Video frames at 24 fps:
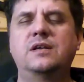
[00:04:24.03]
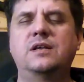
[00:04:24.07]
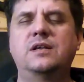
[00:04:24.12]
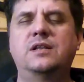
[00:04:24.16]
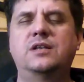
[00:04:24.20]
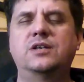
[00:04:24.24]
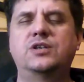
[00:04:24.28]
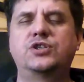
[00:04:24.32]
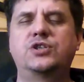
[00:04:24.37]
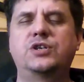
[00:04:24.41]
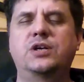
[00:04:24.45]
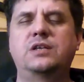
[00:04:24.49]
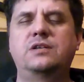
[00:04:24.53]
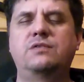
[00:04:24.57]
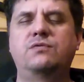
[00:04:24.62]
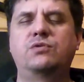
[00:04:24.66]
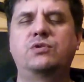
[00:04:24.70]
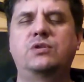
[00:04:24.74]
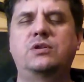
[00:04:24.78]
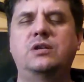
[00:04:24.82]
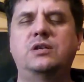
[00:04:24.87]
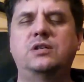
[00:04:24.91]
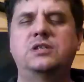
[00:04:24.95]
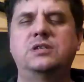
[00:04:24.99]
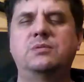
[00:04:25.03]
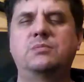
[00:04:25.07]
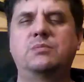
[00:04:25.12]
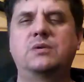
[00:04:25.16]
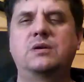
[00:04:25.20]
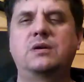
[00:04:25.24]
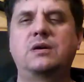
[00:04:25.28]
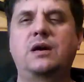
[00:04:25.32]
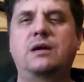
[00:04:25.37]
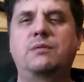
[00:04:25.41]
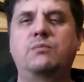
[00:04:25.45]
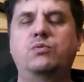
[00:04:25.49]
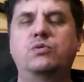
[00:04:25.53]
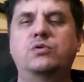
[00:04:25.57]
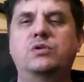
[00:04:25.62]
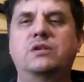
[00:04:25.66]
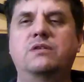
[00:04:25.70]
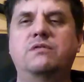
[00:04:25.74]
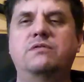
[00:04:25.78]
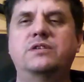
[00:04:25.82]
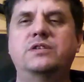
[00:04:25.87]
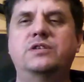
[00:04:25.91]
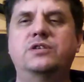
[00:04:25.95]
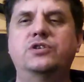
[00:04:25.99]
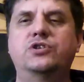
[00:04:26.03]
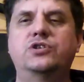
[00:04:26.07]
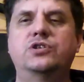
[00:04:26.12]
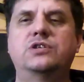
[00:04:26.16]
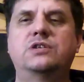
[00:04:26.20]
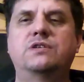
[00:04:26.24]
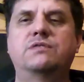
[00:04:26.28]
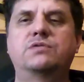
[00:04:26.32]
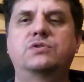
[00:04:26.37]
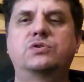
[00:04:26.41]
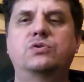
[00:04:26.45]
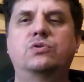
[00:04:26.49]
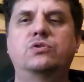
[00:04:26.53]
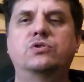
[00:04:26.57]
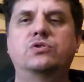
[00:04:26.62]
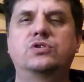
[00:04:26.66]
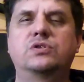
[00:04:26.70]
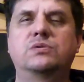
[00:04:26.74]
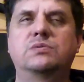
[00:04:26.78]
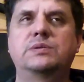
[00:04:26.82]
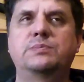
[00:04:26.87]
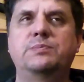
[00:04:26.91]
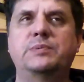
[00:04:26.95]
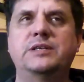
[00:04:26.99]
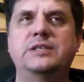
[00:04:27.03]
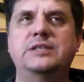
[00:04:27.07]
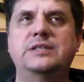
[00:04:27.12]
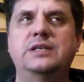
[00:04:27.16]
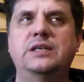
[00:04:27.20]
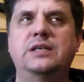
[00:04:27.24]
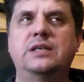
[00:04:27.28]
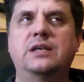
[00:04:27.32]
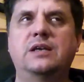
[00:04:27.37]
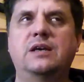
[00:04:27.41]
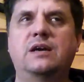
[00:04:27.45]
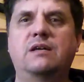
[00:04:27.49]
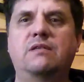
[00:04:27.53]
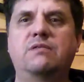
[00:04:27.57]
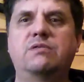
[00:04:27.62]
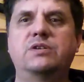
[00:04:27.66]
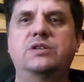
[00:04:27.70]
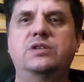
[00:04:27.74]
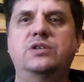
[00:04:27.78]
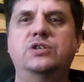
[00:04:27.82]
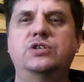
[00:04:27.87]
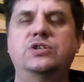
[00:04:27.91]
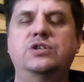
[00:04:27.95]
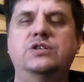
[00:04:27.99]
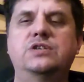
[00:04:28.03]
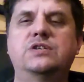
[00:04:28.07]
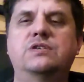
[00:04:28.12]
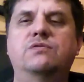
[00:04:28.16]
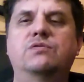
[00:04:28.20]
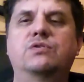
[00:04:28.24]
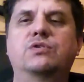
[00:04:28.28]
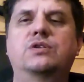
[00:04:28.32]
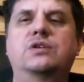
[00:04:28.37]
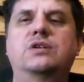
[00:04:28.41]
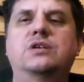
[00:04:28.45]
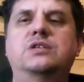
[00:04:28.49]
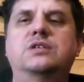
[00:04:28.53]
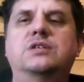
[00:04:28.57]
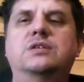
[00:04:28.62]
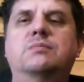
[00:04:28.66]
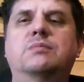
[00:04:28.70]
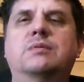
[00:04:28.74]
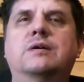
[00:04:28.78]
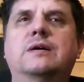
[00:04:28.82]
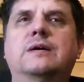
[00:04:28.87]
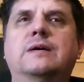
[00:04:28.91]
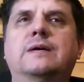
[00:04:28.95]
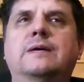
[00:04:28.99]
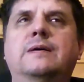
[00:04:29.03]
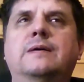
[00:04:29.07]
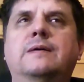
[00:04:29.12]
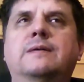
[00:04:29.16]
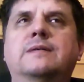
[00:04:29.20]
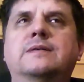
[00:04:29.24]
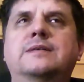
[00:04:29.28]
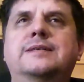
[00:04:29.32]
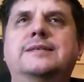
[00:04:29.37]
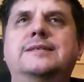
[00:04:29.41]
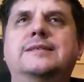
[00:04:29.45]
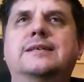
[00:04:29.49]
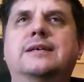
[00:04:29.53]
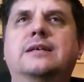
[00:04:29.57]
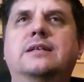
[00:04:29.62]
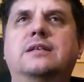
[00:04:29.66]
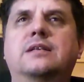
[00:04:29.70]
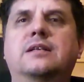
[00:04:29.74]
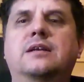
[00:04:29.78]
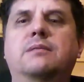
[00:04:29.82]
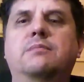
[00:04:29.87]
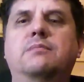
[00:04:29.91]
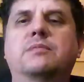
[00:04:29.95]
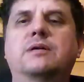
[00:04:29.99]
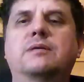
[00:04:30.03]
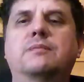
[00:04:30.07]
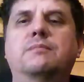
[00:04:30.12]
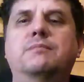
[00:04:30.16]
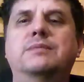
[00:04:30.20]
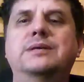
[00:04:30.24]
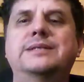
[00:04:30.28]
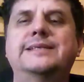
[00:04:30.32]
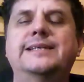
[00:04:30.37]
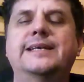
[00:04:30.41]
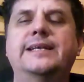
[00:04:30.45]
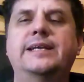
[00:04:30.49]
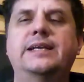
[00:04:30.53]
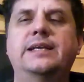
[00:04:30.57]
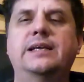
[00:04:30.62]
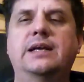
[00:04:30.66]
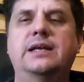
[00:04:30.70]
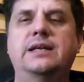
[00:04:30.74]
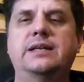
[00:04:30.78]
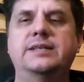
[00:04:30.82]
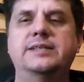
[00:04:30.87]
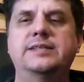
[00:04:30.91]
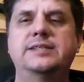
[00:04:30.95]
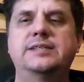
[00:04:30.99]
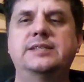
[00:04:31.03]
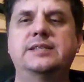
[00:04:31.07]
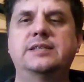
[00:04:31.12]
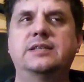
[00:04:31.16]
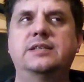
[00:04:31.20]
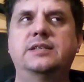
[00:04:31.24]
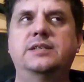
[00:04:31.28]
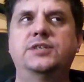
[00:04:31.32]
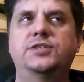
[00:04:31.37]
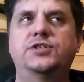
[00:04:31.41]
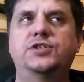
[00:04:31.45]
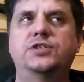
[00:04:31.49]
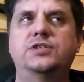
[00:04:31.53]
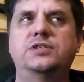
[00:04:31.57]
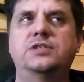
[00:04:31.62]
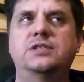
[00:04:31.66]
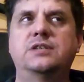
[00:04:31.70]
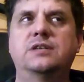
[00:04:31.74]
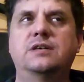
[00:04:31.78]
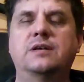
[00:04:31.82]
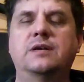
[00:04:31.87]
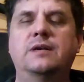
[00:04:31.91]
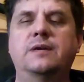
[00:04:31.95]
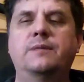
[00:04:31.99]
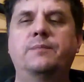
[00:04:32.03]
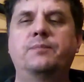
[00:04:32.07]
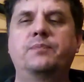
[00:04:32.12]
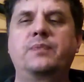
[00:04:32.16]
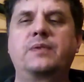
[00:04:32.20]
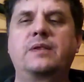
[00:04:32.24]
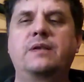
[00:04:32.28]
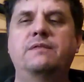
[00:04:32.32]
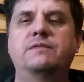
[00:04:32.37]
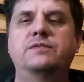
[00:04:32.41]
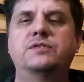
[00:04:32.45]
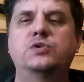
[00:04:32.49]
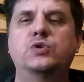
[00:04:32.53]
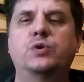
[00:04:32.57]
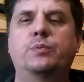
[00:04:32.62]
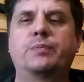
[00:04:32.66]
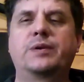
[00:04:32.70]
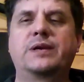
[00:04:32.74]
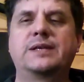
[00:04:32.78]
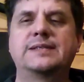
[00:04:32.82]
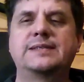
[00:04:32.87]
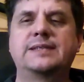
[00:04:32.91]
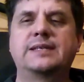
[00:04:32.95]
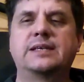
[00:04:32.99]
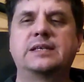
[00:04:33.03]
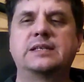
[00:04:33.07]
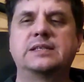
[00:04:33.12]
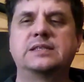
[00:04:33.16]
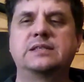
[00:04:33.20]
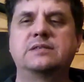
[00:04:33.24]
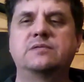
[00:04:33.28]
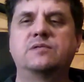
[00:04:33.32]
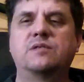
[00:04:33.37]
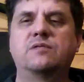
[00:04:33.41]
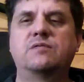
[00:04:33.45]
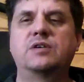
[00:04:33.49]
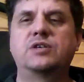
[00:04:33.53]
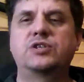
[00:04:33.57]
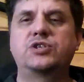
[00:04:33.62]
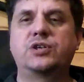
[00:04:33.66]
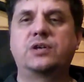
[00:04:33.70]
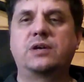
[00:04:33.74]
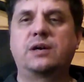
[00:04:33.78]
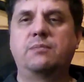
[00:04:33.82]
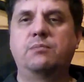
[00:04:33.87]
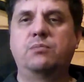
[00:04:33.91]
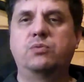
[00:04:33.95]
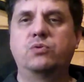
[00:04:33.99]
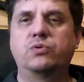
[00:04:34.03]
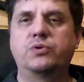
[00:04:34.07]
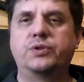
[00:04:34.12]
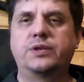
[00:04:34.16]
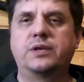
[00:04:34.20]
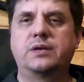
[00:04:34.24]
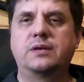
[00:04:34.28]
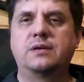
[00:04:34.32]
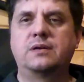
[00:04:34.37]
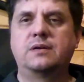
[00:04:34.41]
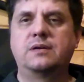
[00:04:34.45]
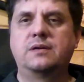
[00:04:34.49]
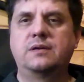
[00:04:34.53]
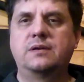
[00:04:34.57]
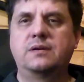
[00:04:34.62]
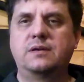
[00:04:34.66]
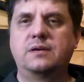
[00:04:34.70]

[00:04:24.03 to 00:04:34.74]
и дышать вот этим, как будто вы дышите в солнечном сплетении, а вы дышите вот этим центром материальности, дышите все пространство, ваша работа,